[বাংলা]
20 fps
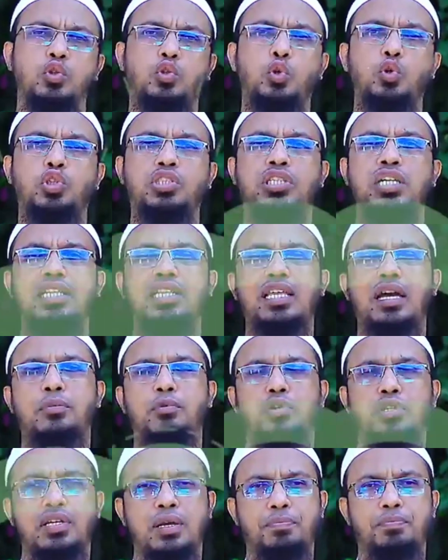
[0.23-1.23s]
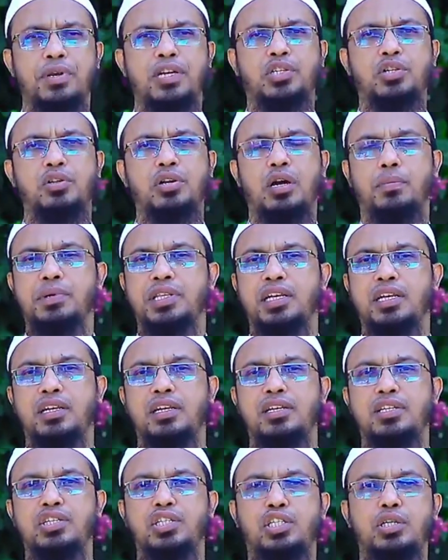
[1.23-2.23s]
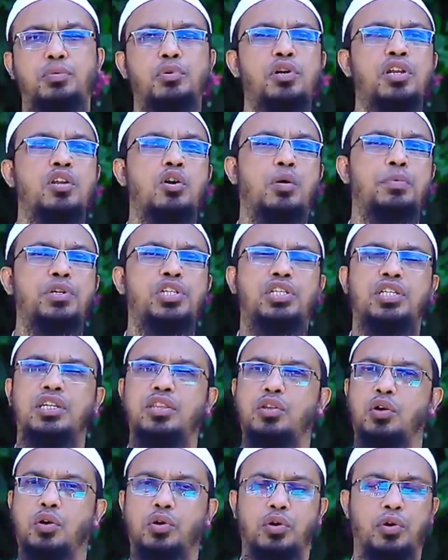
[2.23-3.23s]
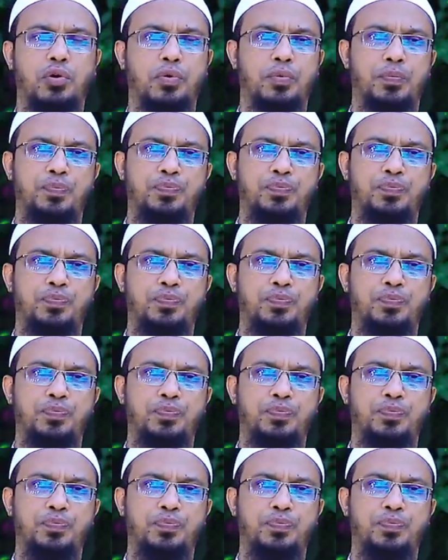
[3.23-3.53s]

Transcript: দুশ্চিন্তা এবং ডিপ্রেশন আমাদের জীবনেরই অবিচ্ছেদ্য অঙ্গ